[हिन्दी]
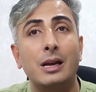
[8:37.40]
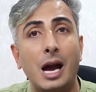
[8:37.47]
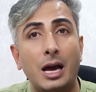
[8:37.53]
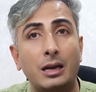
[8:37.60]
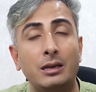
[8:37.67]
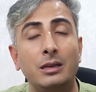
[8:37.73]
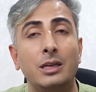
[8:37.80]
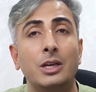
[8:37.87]

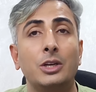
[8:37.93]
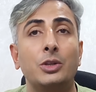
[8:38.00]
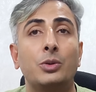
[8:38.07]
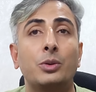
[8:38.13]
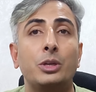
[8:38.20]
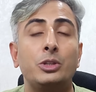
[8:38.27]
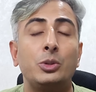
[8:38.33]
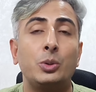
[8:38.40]
कारण
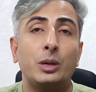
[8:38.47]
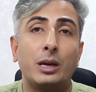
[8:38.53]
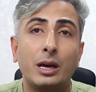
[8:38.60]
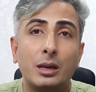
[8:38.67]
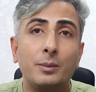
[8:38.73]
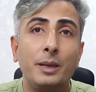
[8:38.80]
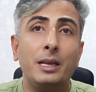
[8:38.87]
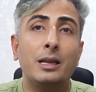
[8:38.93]
क्योंकि जो
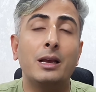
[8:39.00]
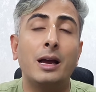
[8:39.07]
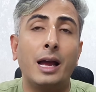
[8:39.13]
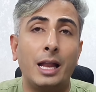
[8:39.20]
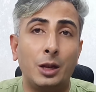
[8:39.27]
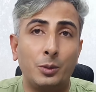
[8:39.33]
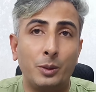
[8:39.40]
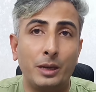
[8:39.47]
घर में लगा
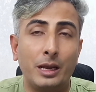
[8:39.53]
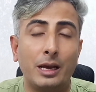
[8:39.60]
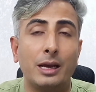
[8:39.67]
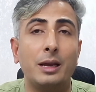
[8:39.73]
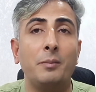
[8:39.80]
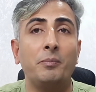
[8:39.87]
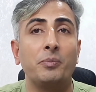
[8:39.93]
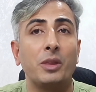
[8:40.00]
एलोवेरा
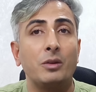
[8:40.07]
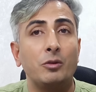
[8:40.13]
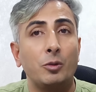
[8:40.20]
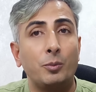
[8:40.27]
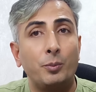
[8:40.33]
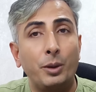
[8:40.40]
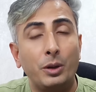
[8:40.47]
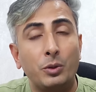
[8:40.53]
है वो
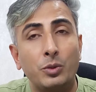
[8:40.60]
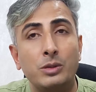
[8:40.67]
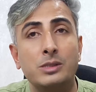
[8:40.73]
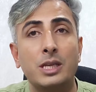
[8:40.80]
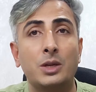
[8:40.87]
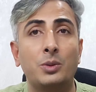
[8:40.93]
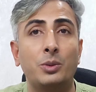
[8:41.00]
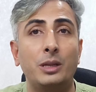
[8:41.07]
बिल्कुल
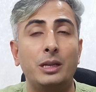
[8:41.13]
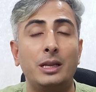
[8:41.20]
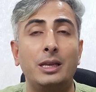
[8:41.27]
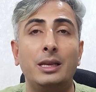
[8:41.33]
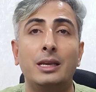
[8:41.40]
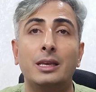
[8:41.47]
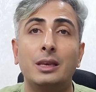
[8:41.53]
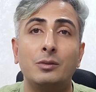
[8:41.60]
ज़रूरी
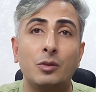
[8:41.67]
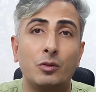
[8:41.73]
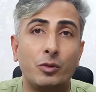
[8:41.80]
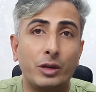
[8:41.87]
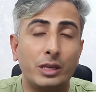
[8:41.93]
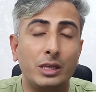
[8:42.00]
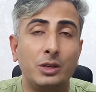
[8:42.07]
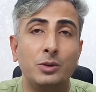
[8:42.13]
नहीं है कि वो
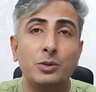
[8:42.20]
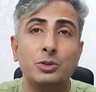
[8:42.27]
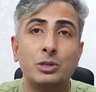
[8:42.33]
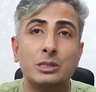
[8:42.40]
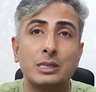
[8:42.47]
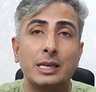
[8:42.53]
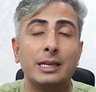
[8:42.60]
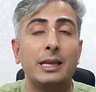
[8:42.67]
वही हो जो
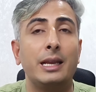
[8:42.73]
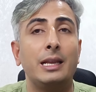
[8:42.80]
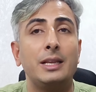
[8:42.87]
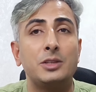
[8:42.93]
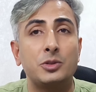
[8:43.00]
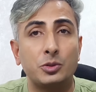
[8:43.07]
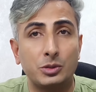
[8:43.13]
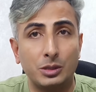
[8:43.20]
स्किन के लिए
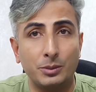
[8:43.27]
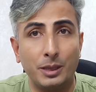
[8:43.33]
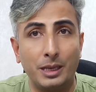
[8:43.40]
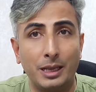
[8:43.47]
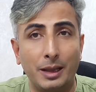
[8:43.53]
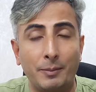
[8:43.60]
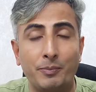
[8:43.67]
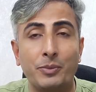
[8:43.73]
सूटेबल
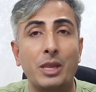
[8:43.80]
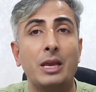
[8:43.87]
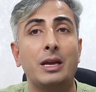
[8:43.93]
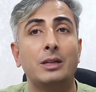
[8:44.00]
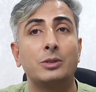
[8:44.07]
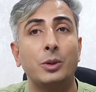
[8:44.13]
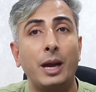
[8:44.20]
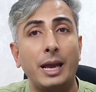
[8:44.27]
है
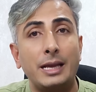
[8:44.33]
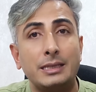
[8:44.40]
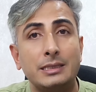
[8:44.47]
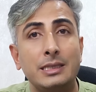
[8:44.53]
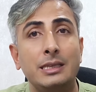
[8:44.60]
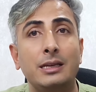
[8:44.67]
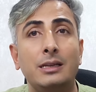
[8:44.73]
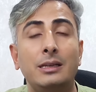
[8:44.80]
तो
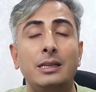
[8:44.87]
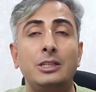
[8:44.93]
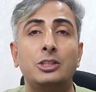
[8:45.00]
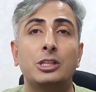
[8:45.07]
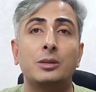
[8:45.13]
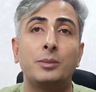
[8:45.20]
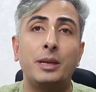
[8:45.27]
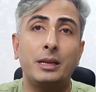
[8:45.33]
ऐसी
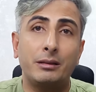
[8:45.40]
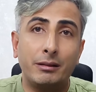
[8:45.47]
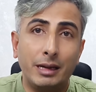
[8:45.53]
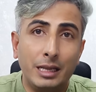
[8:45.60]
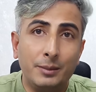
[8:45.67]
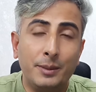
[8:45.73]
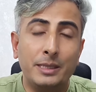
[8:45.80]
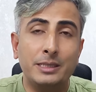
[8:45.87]
कंडीशन में
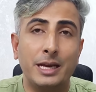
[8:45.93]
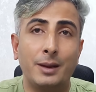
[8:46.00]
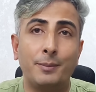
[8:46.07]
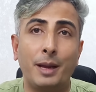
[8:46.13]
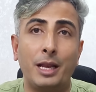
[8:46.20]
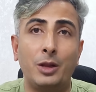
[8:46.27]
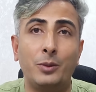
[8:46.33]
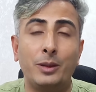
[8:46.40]
रेडीमेड
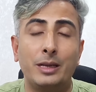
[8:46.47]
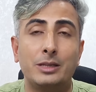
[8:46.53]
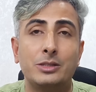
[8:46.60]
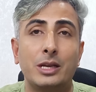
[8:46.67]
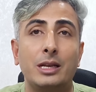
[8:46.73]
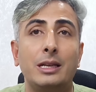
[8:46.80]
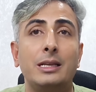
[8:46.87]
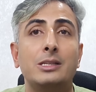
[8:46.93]
आप एलोवेरा
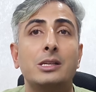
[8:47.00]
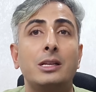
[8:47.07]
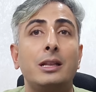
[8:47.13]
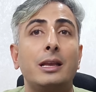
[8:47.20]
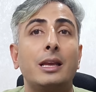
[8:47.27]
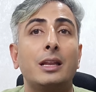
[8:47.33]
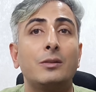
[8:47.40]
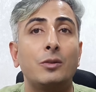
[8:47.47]
जेल लीजिए
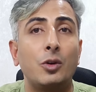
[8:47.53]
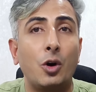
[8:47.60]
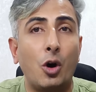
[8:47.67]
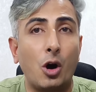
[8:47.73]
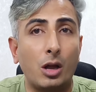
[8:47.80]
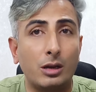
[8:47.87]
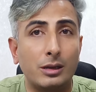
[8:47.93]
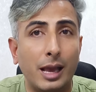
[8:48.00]
लेकिन वो
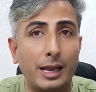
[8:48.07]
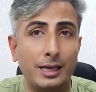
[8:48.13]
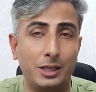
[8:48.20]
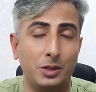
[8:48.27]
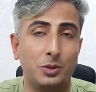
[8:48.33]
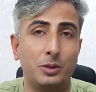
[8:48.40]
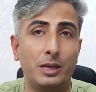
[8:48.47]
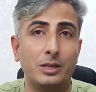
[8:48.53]

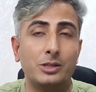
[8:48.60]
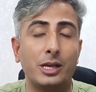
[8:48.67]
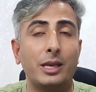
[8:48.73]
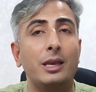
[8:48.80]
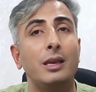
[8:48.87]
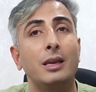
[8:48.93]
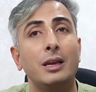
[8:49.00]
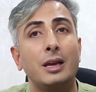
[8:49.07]
ऑर्गेनिक होना
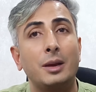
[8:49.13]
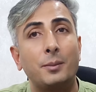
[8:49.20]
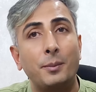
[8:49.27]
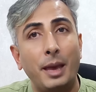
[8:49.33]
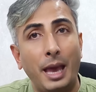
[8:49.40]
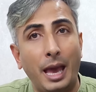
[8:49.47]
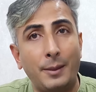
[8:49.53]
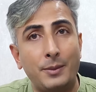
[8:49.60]
चाहिए
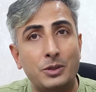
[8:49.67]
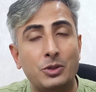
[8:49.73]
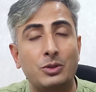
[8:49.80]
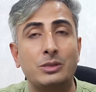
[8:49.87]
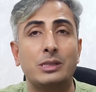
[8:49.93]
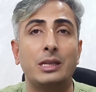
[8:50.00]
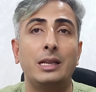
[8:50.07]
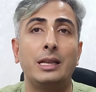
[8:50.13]
मैं
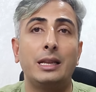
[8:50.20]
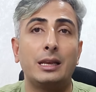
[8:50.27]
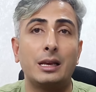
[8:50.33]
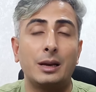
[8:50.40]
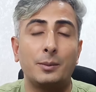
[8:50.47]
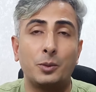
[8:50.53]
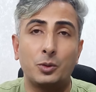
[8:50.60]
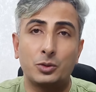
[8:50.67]
अमेज़ोन से लेने
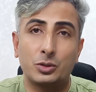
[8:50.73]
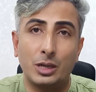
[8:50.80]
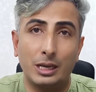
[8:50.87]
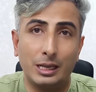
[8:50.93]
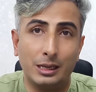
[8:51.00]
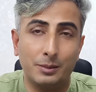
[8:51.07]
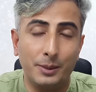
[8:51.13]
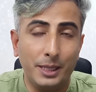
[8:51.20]
का आपको उसका
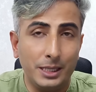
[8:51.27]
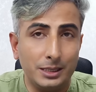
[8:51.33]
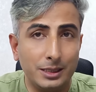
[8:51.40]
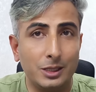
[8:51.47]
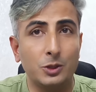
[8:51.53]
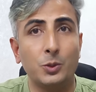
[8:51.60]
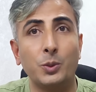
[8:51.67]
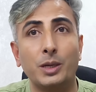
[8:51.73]
लिंक भी
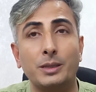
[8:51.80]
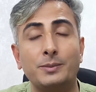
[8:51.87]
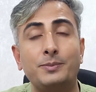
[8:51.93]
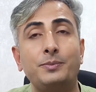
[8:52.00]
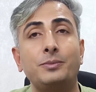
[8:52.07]
दे दूँगा